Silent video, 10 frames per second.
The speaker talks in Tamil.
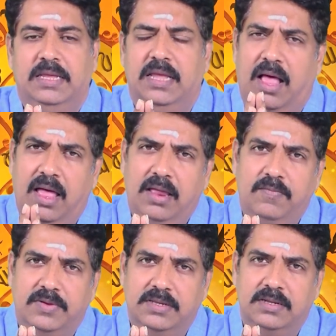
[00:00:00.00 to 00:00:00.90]
யார்
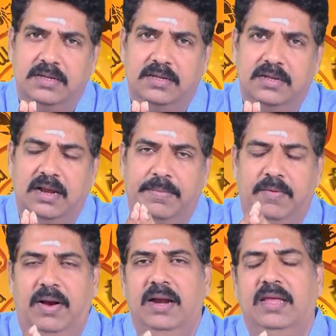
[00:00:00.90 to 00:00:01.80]
வந்து நம்ம
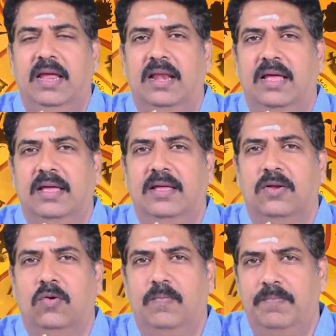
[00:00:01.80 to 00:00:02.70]
வாழ்க்கையில்
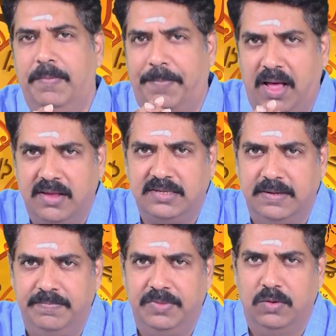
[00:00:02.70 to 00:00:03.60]
ரொம்ப
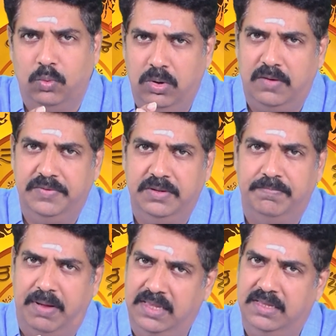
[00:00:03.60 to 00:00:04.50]
பாசம் உறவு
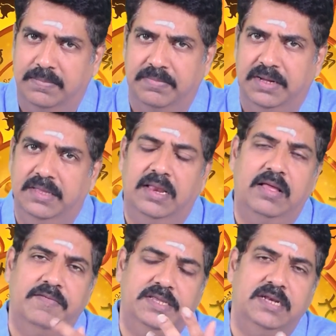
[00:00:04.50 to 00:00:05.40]
பந்தம்
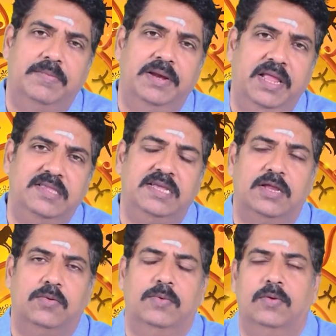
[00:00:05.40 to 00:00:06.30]
இதெல்லாம் வச்சு நம்ம
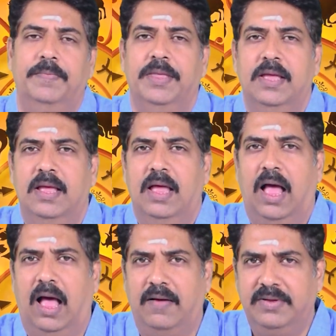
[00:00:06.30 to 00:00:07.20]
நேசிக்கிறோமோ
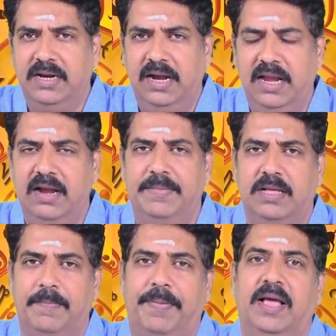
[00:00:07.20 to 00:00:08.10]
அவர்களே
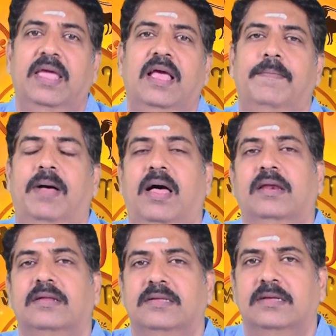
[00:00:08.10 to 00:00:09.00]
நமக்கு பகையாக
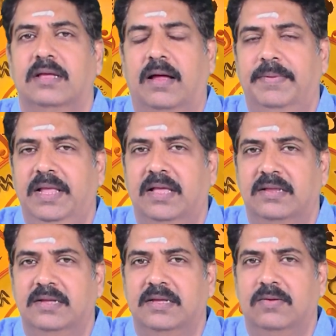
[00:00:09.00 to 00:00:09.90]
மாறுறது
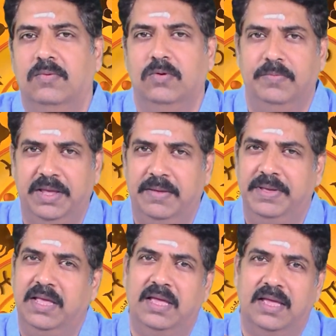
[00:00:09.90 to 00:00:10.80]
அப்படிங்கிறது ஒரு மிக
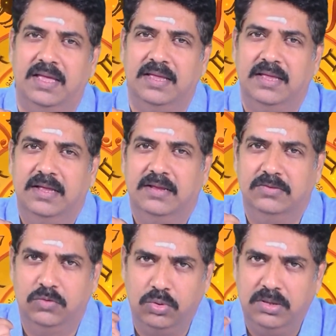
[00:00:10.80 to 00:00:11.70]
மிக
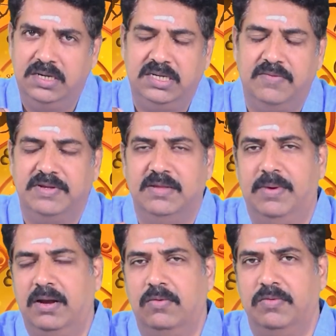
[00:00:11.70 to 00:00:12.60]

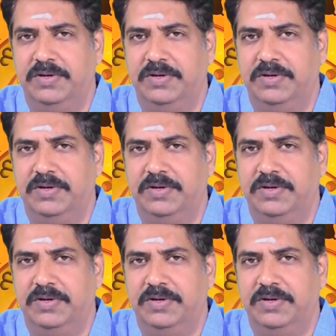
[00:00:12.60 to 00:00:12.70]
துரதிருஷ்டவசமான ஒரு